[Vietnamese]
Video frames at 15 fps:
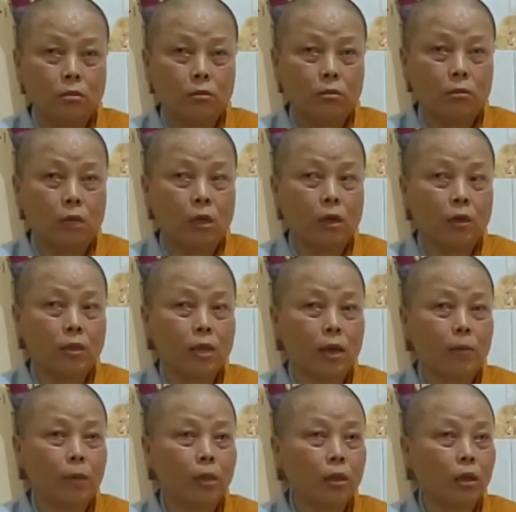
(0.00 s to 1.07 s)
Phải nói
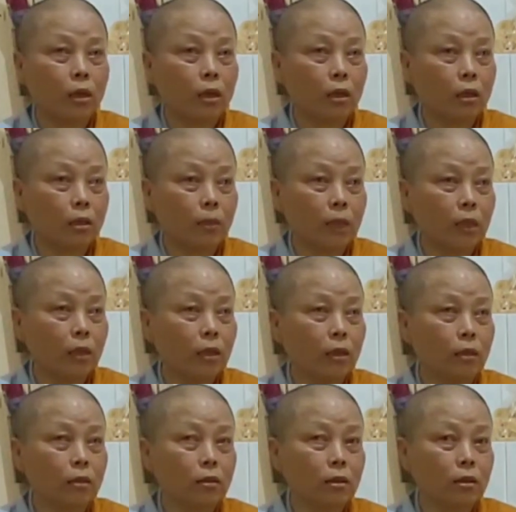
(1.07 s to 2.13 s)
sao mấy
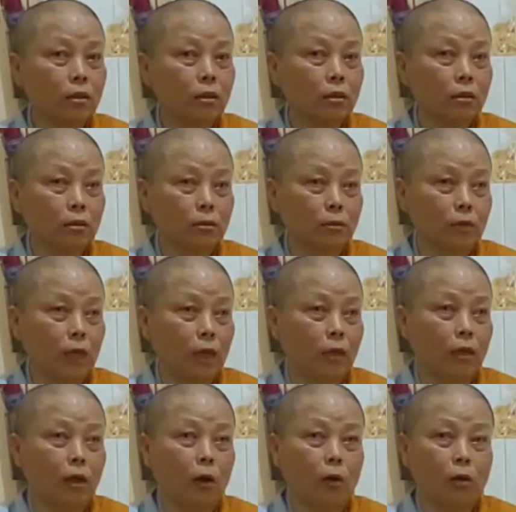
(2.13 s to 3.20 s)
đứa
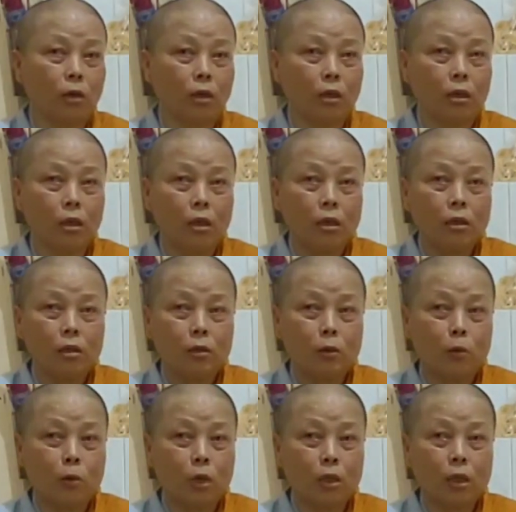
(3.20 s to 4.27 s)
lại hỏi nó
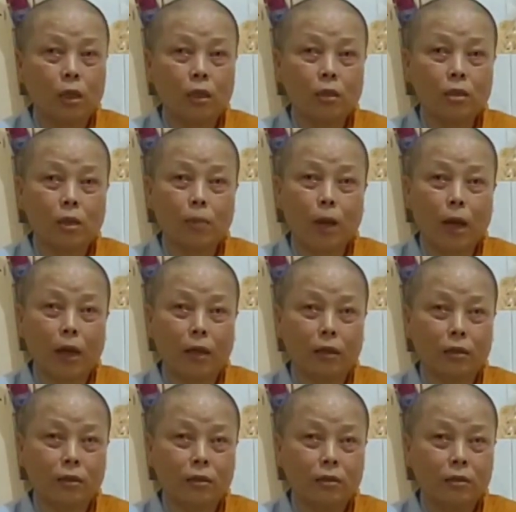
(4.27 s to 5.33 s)
gục gịch ra nó sợ ma,
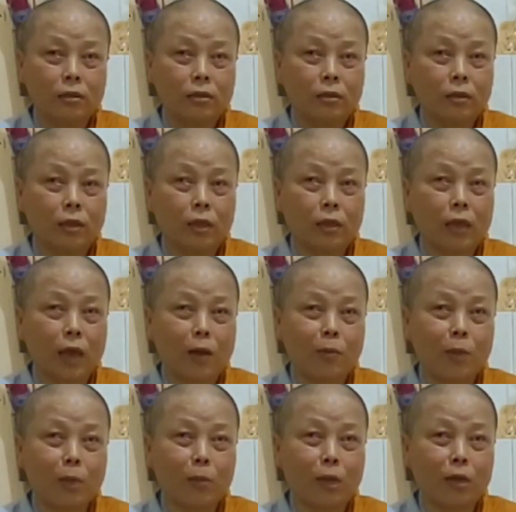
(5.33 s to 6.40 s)
thằng cháu
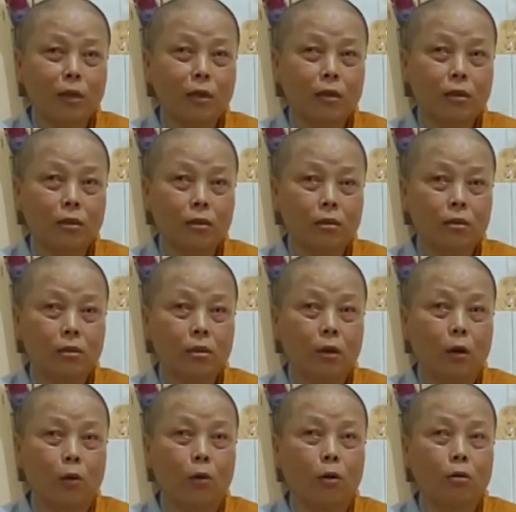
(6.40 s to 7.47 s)
mắc bệnh nó
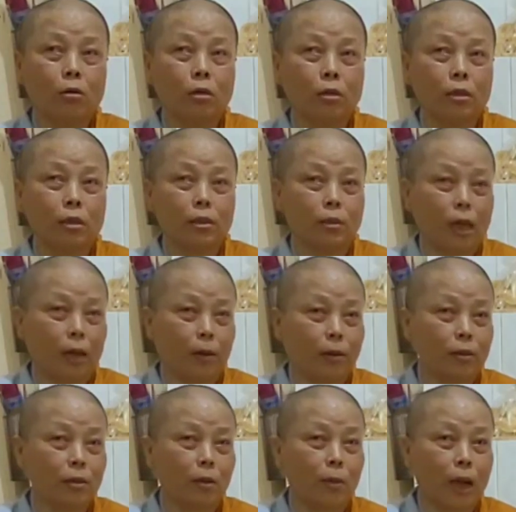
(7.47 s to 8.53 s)
hồi ơi
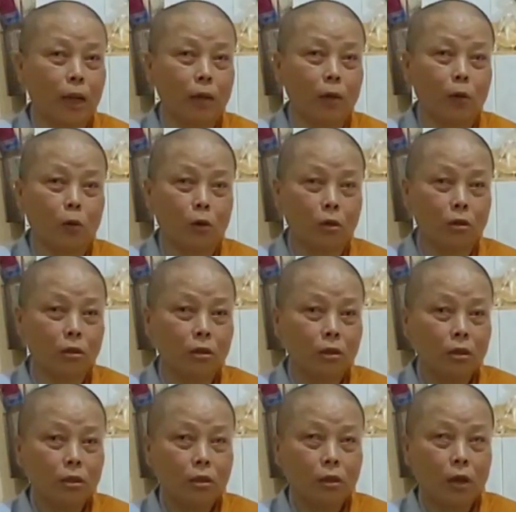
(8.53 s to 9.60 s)
nhà sợ ma đó. Ủa
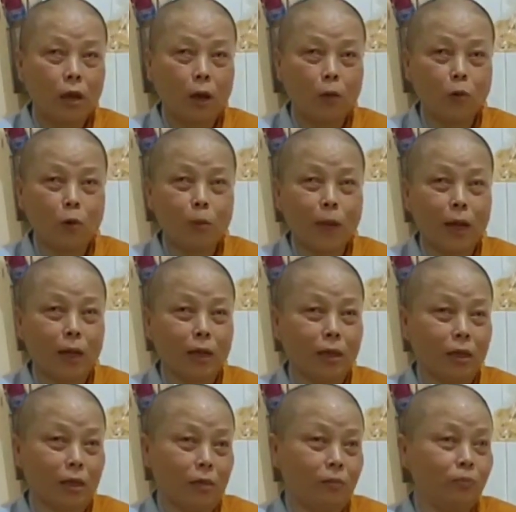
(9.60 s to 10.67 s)
không có
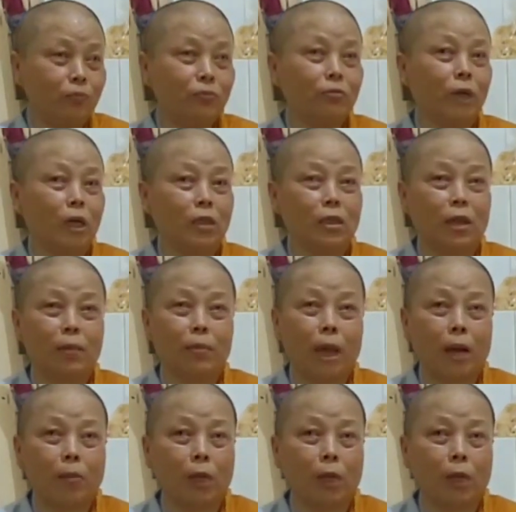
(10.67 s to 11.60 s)
ma. Mình nhắc ma